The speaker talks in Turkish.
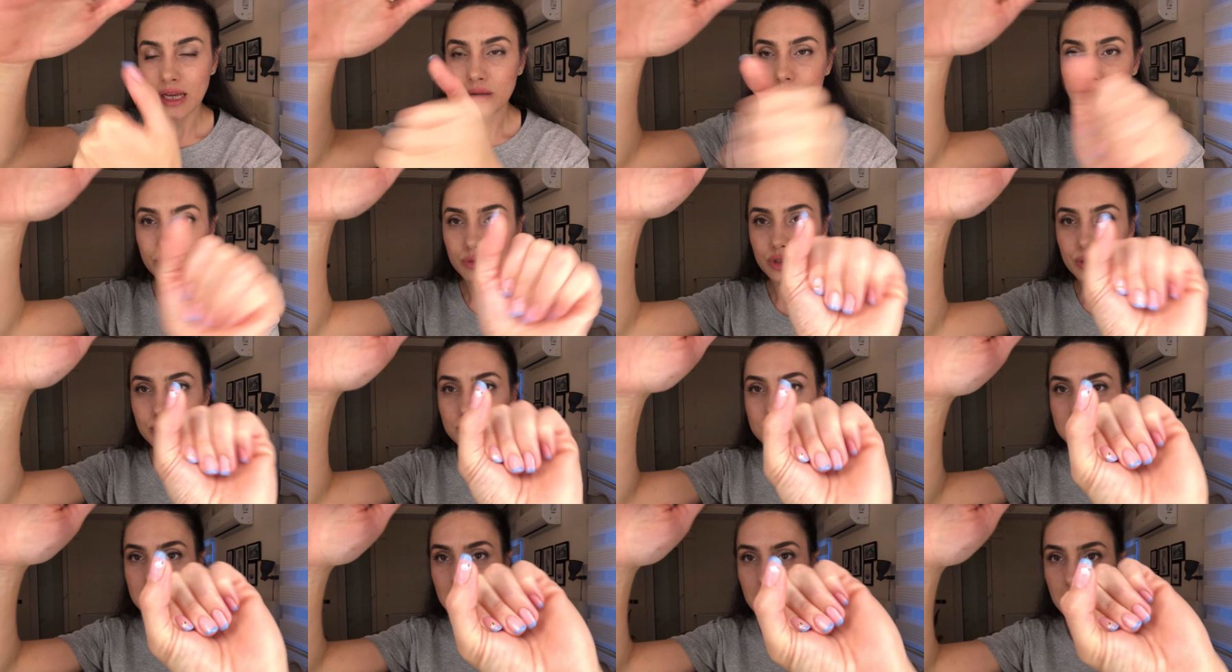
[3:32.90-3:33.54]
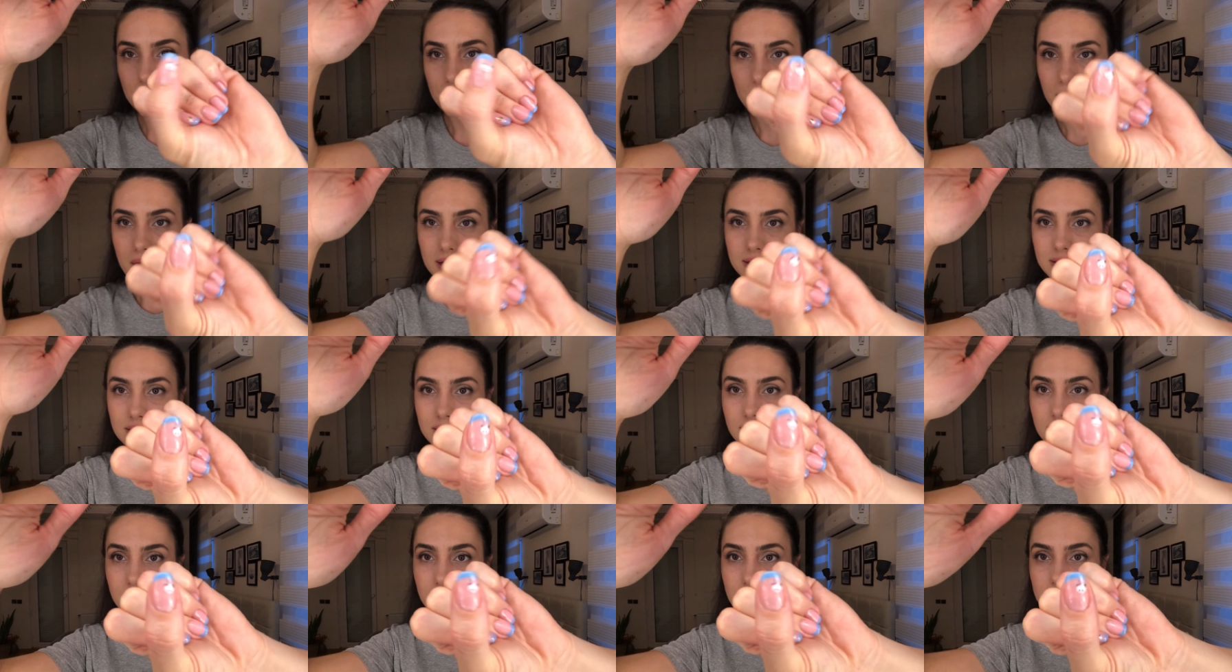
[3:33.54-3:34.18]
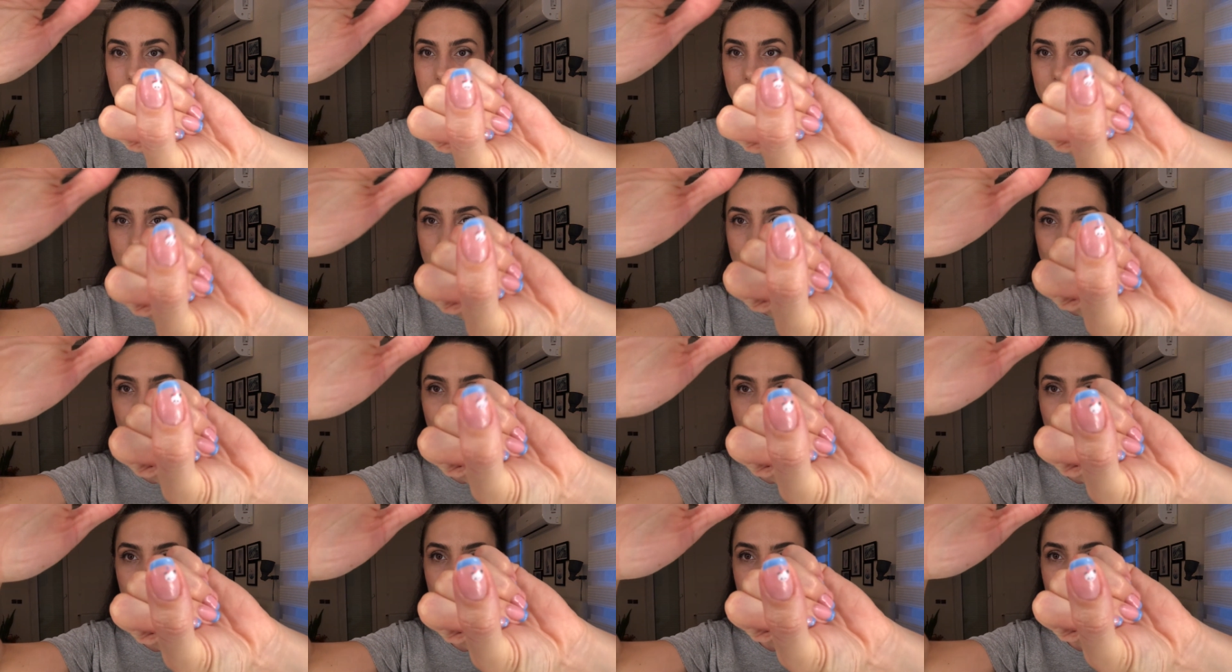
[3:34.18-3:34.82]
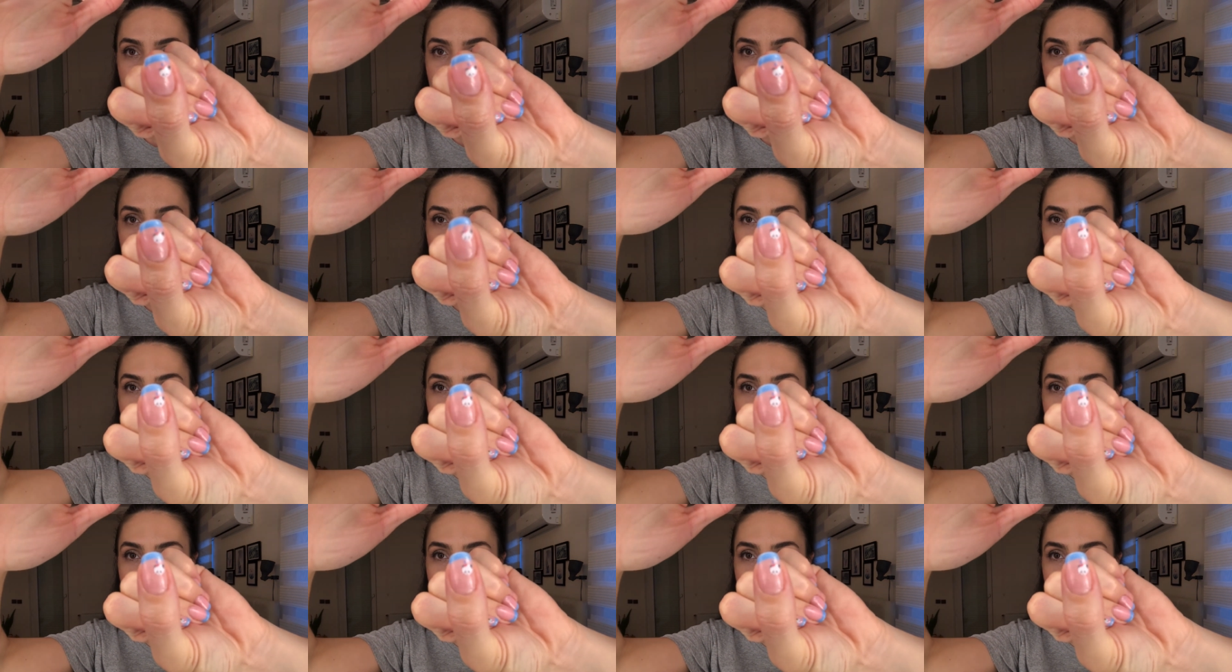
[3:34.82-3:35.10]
Burada bir tane panda var. Şöyle.